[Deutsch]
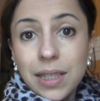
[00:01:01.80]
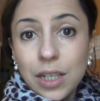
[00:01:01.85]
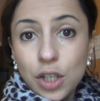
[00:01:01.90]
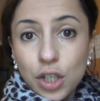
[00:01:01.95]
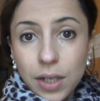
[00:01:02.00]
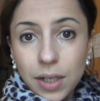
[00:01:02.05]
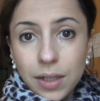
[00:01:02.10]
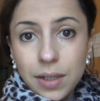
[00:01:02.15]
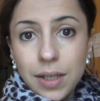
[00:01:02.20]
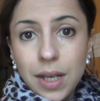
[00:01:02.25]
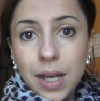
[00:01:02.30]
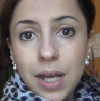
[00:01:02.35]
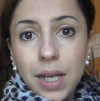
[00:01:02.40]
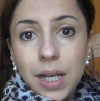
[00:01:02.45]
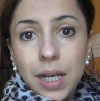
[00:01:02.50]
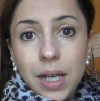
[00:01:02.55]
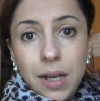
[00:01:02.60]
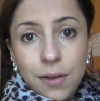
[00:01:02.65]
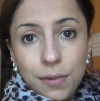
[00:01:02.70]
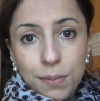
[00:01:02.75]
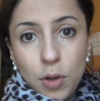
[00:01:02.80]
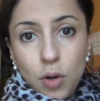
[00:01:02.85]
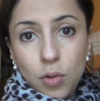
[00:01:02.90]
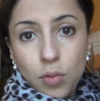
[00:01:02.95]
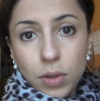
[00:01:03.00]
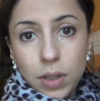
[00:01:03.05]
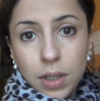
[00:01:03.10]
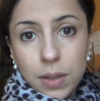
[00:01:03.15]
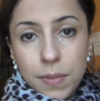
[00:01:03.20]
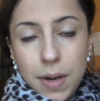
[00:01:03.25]
Dieser Schritt hilft mir
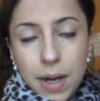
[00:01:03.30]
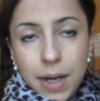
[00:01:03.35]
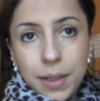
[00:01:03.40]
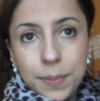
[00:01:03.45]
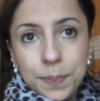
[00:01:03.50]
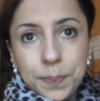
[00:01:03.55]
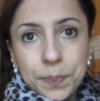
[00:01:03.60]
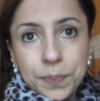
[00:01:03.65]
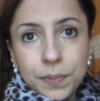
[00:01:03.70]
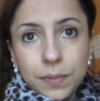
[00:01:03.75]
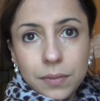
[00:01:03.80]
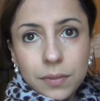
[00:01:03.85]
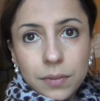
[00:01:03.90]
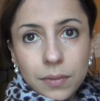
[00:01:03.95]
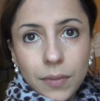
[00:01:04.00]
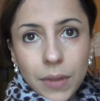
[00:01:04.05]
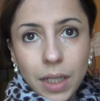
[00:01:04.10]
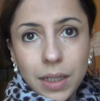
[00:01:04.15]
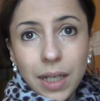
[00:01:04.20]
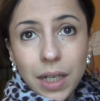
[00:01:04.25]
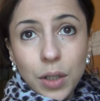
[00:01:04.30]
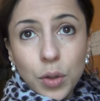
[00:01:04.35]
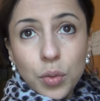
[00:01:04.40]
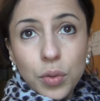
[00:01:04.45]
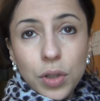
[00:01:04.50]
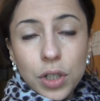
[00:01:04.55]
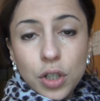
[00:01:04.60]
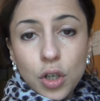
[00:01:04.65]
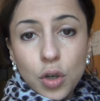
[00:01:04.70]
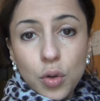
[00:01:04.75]
ungemein. Dann
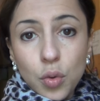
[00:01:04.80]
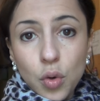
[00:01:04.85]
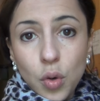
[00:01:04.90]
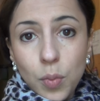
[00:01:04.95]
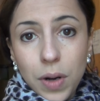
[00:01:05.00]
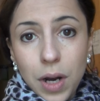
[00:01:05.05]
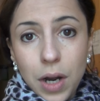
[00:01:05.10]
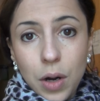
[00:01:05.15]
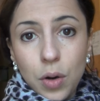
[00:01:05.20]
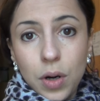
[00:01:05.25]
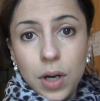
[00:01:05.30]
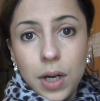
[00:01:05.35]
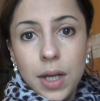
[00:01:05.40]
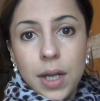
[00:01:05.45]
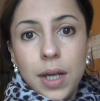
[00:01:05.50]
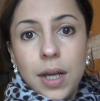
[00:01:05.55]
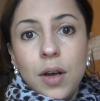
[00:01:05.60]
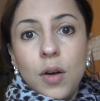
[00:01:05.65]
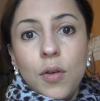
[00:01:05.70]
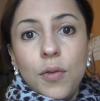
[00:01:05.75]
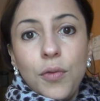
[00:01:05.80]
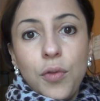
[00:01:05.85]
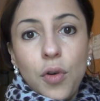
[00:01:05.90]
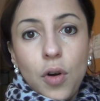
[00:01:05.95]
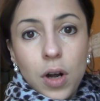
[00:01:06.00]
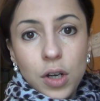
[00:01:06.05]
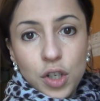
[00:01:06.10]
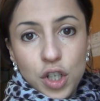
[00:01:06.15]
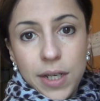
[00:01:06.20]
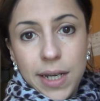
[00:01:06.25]
tue ich Knoblauch
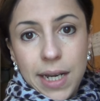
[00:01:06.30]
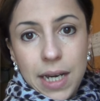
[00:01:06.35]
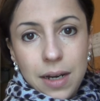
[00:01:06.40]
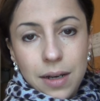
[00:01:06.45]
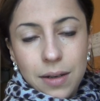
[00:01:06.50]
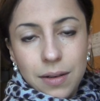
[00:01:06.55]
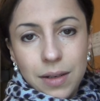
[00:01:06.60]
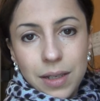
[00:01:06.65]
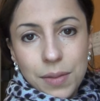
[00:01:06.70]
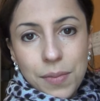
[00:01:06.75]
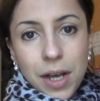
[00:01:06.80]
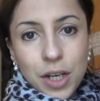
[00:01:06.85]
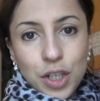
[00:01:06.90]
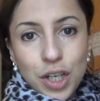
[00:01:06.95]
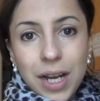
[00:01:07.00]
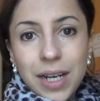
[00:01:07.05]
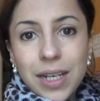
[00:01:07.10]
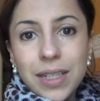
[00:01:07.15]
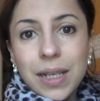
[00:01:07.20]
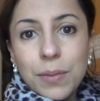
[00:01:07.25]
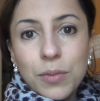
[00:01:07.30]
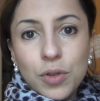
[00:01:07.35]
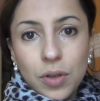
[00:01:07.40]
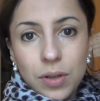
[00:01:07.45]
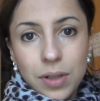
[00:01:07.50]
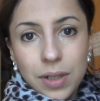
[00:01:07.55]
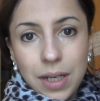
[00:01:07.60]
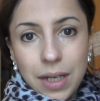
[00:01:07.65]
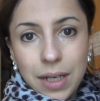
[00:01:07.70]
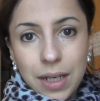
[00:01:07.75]
vorschälen. Das mache ich alles am
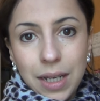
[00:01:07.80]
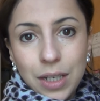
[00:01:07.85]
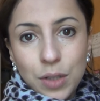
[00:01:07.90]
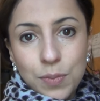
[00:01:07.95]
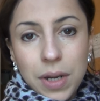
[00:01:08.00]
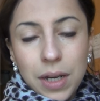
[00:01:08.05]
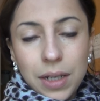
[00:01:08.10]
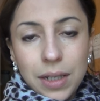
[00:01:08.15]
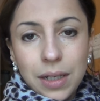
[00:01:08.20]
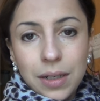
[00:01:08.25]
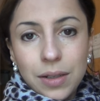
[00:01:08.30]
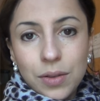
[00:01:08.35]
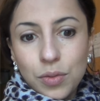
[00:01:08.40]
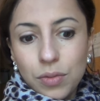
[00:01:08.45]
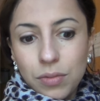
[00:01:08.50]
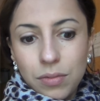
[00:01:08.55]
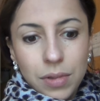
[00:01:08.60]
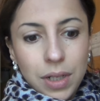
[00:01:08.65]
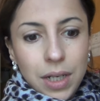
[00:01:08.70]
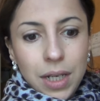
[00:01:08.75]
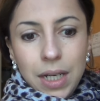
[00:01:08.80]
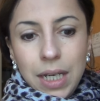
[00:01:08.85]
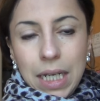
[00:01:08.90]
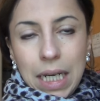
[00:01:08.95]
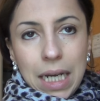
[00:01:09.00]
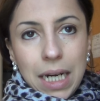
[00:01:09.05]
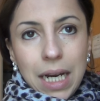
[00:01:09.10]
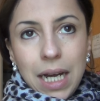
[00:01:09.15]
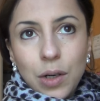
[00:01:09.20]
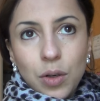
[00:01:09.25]
Sonntag, ja. Ich mache dann so ein,
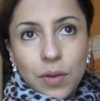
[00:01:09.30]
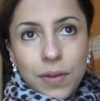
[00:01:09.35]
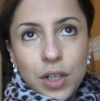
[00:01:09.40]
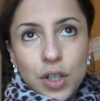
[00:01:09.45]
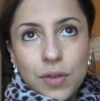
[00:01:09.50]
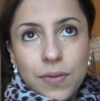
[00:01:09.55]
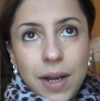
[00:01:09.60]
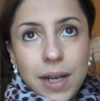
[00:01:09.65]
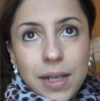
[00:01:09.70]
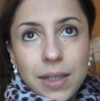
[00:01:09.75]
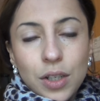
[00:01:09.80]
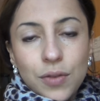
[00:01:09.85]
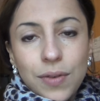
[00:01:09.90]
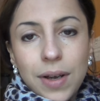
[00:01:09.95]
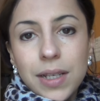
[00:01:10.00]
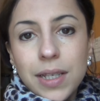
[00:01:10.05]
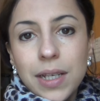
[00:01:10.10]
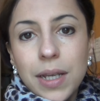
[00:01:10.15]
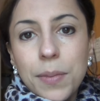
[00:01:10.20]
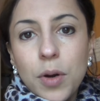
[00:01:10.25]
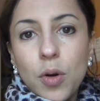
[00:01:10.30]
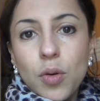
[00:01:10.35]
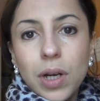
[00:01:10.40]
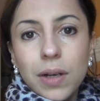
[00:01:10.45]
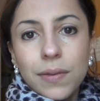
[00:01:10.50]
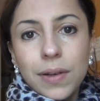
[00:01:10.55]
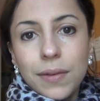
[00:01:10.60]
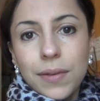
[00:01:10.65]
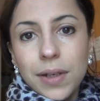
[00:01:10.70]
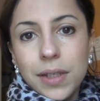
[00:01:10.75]
keine Ahnung, wenn ich weiß, ich weiß ja immer
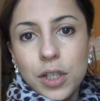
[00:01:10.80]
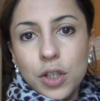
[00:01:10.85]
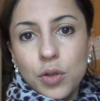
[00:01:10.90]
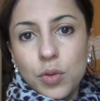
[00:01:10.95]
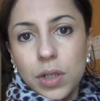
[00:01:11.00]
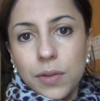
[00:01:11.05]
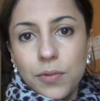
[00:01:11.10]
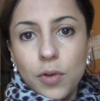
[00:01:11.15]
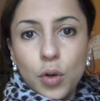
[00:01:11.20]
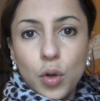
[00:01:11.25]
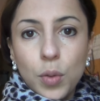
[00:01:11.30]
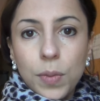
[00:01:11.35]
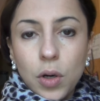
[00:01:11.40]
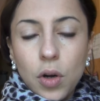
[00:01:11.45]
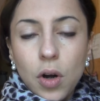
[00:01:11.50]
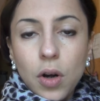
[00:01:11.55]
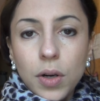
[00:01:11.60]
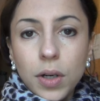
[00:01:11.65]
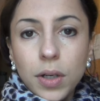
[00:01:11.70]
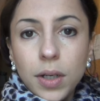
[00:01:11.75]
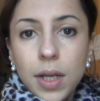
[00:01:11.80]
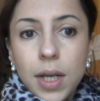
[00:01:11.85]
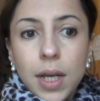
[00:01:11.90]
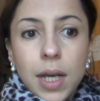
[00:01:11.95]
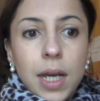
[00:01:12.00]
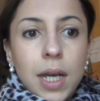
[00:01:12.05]
ungefähr, was ich so die Woche über koche